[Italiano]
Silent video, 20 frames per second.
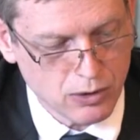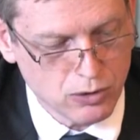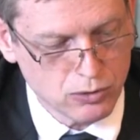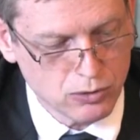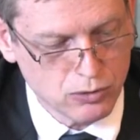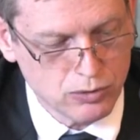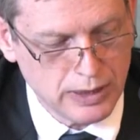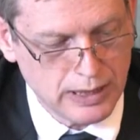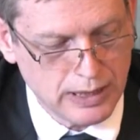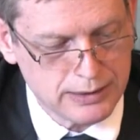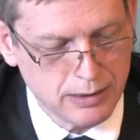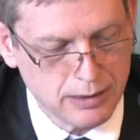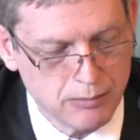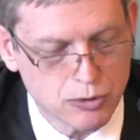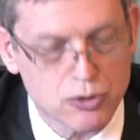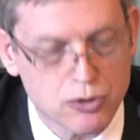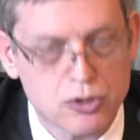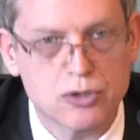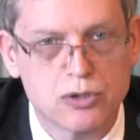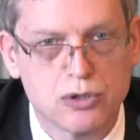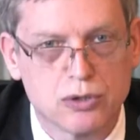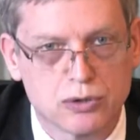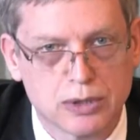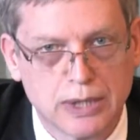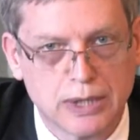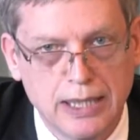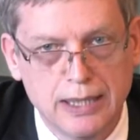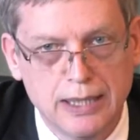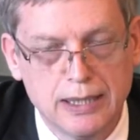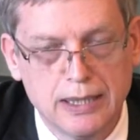con una
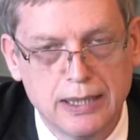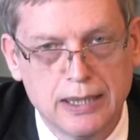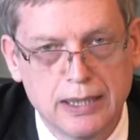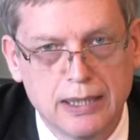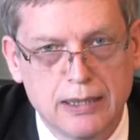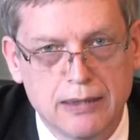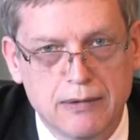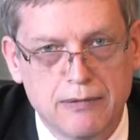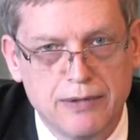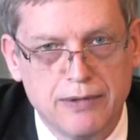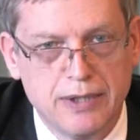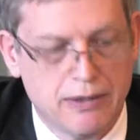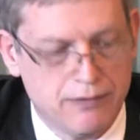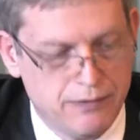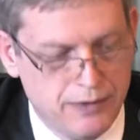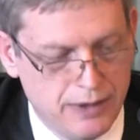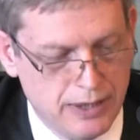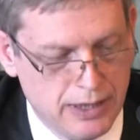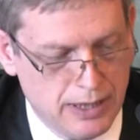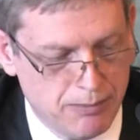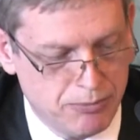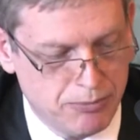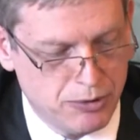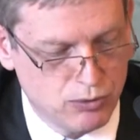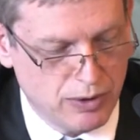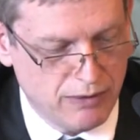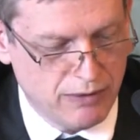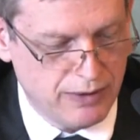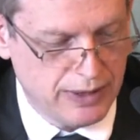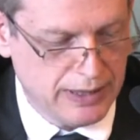rimozione via via
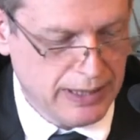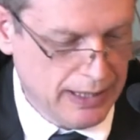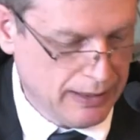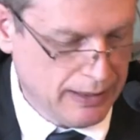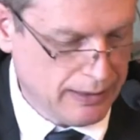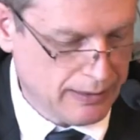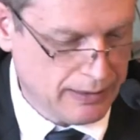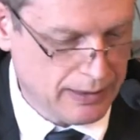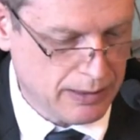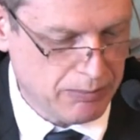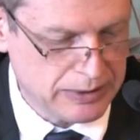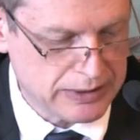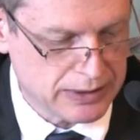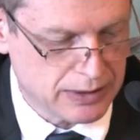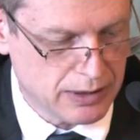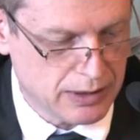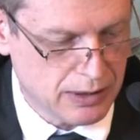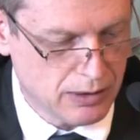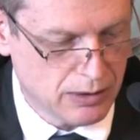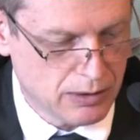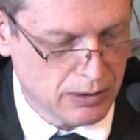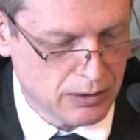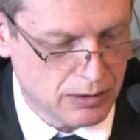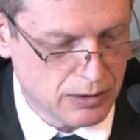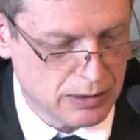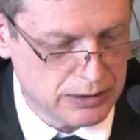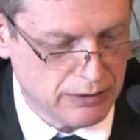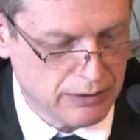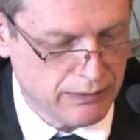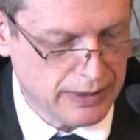più evidente,
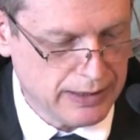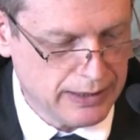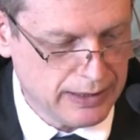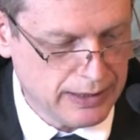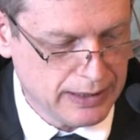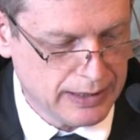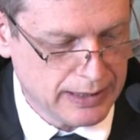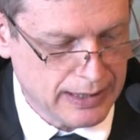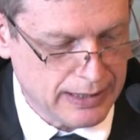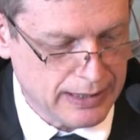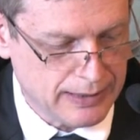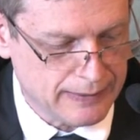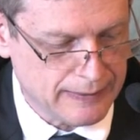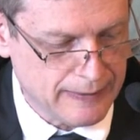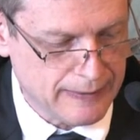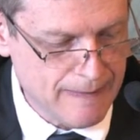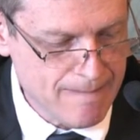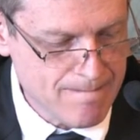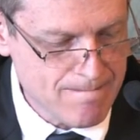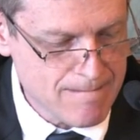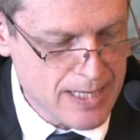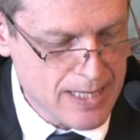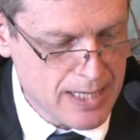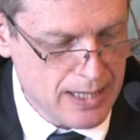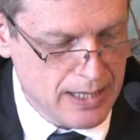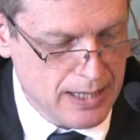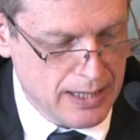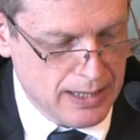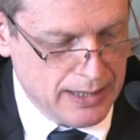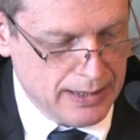persino rivendicata,
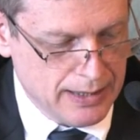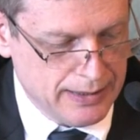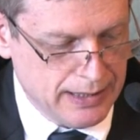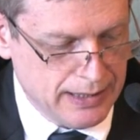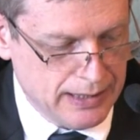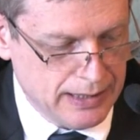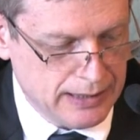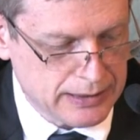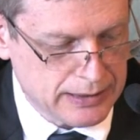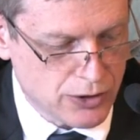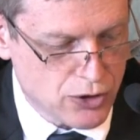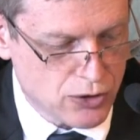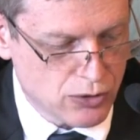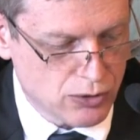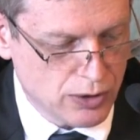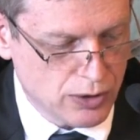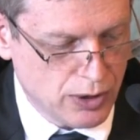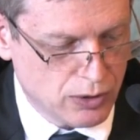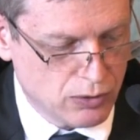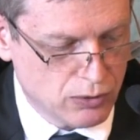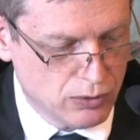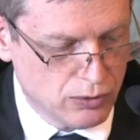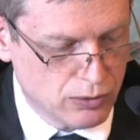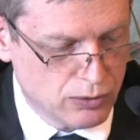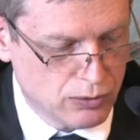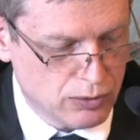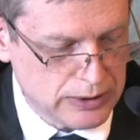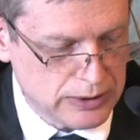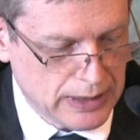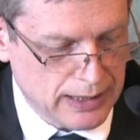delle ragioni
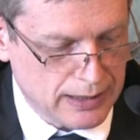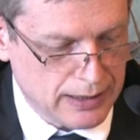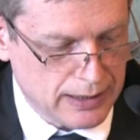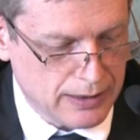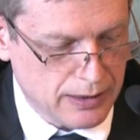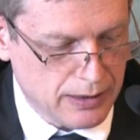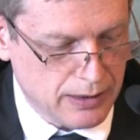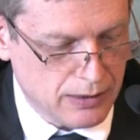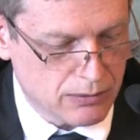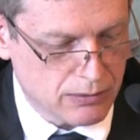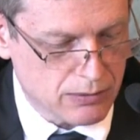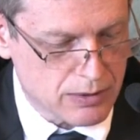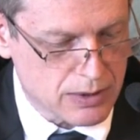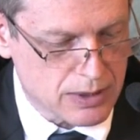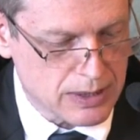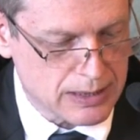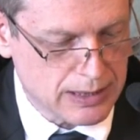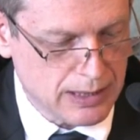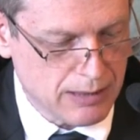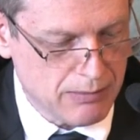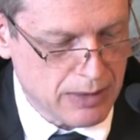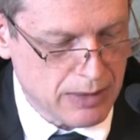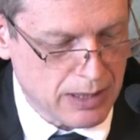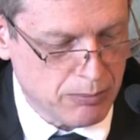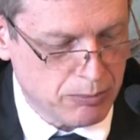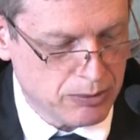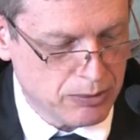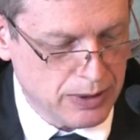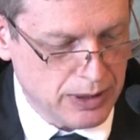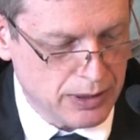culturali di un
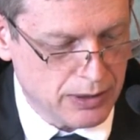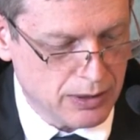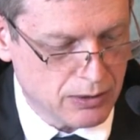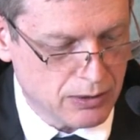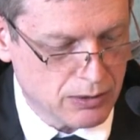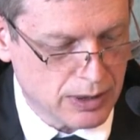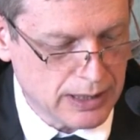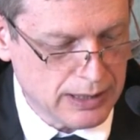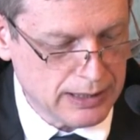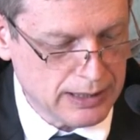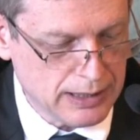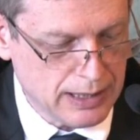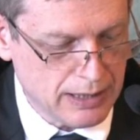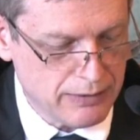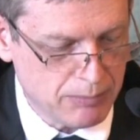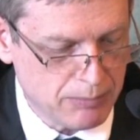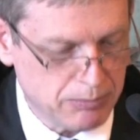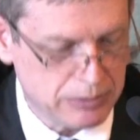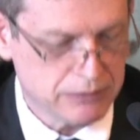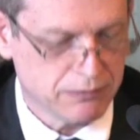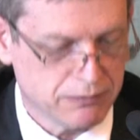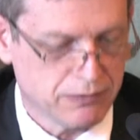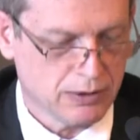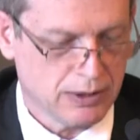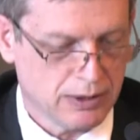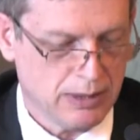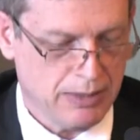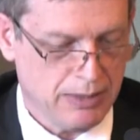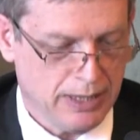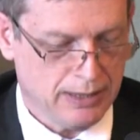sistema politico che andava
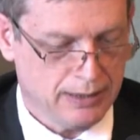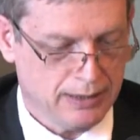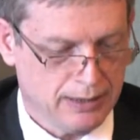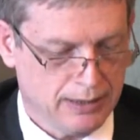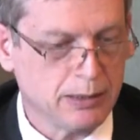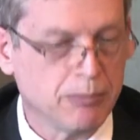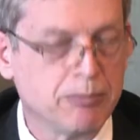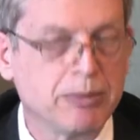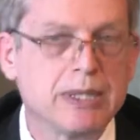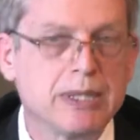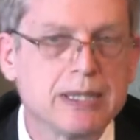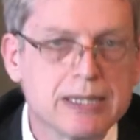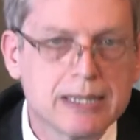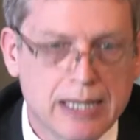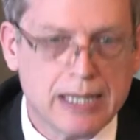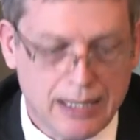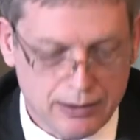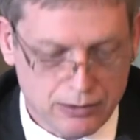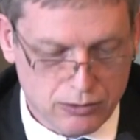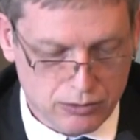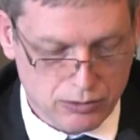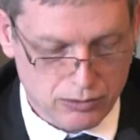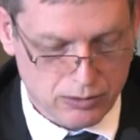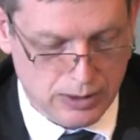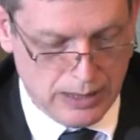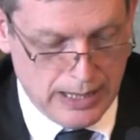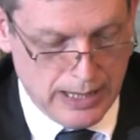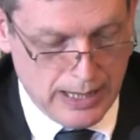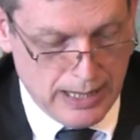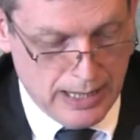profondamente ripensato,